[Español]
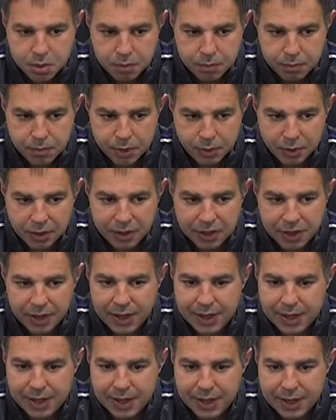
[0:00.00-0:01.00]
Pero
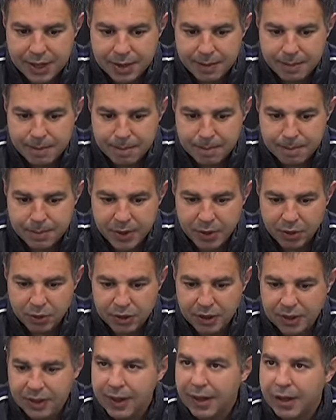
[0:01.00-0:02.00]
quizá menos
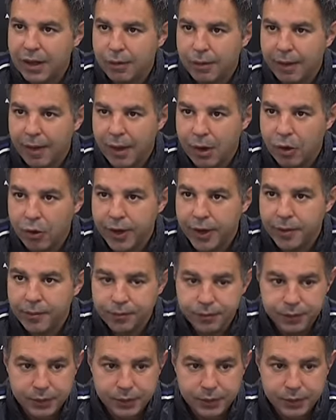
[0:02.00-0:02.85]
el día del Badalona